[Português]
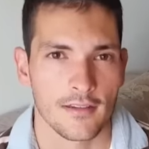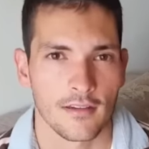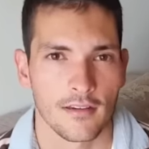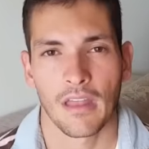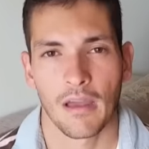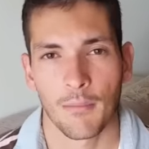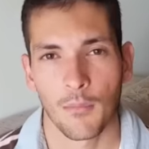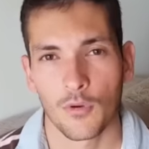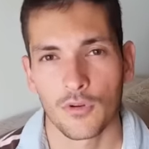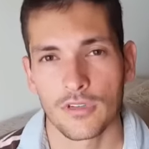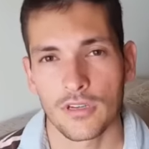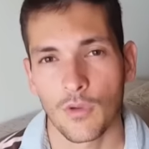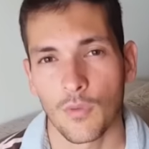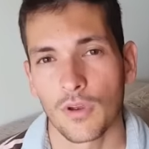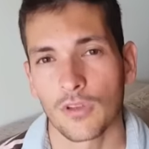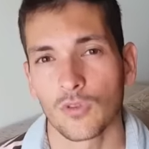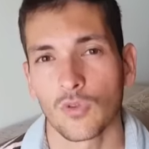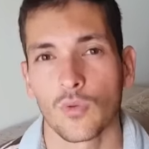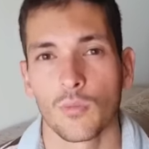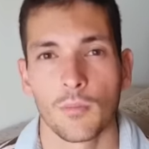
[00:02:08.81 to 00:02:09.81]
Na bolsa,
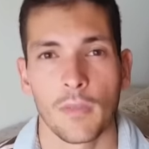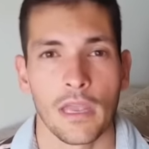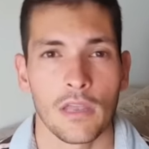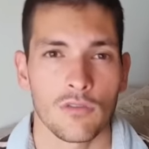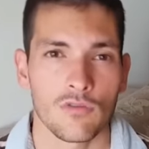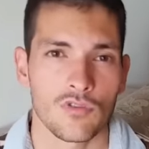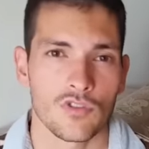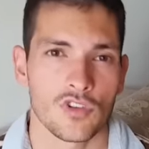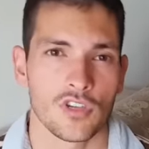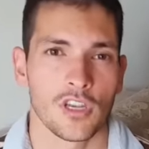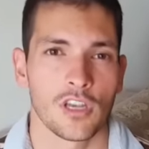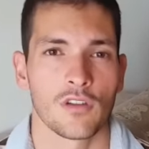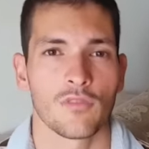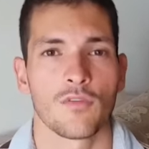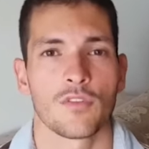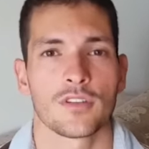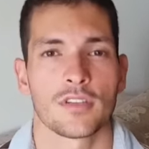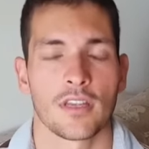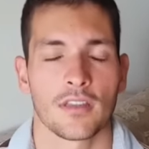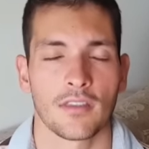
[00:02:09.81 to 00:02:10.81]
quanto menos dinheiro
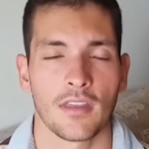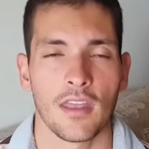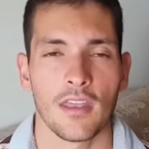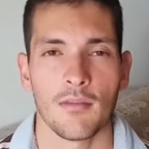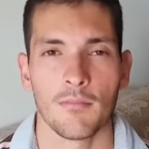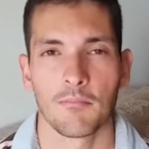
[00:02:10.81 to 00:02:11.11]
você tem,